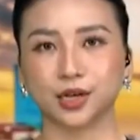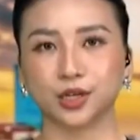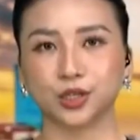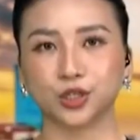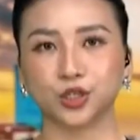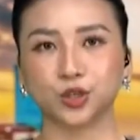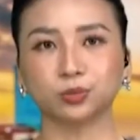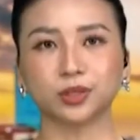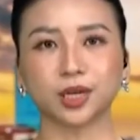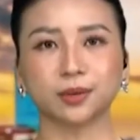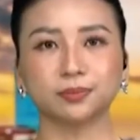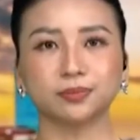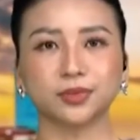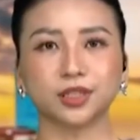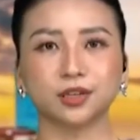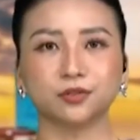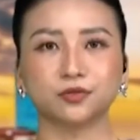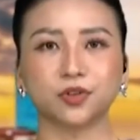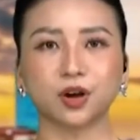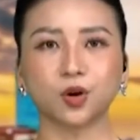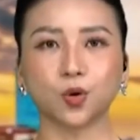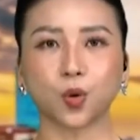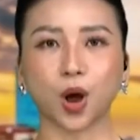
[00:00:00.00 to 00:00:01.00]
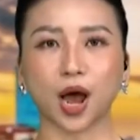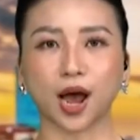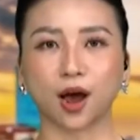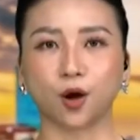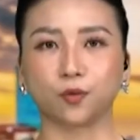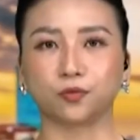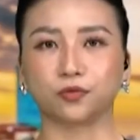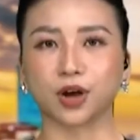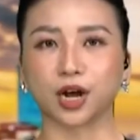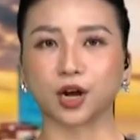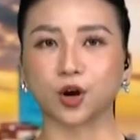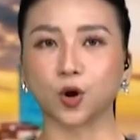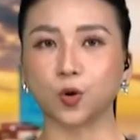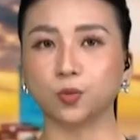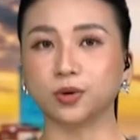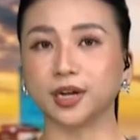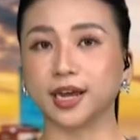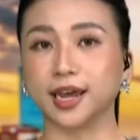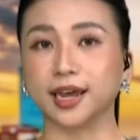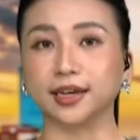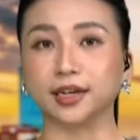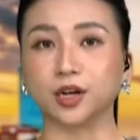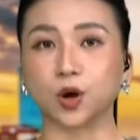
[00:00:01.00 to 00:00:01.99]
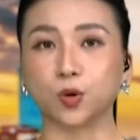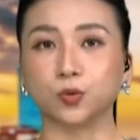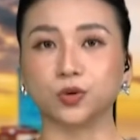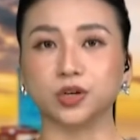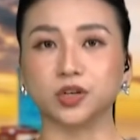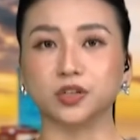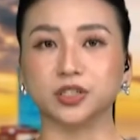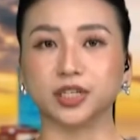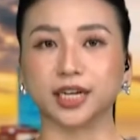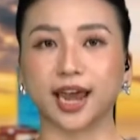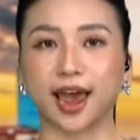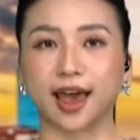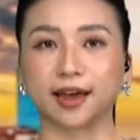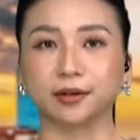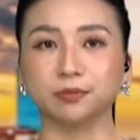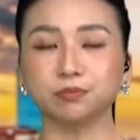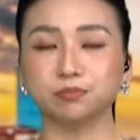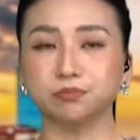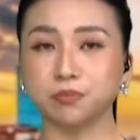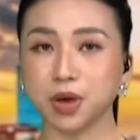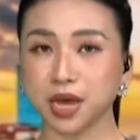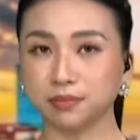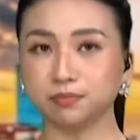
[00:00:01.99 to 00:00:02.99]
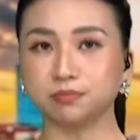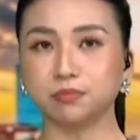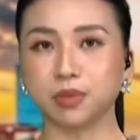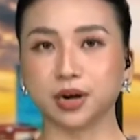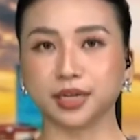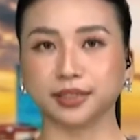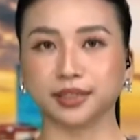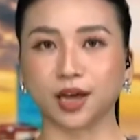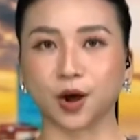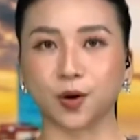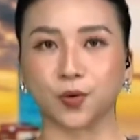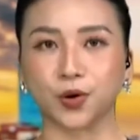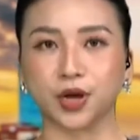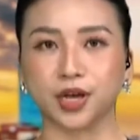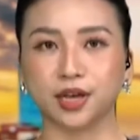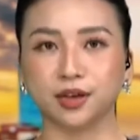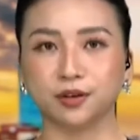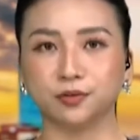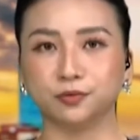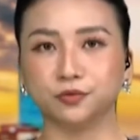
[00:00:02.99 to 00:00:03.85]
Trung tâm Tư vấn Khoa học và Công nghệ Cầu đường Cảng bên mời thầu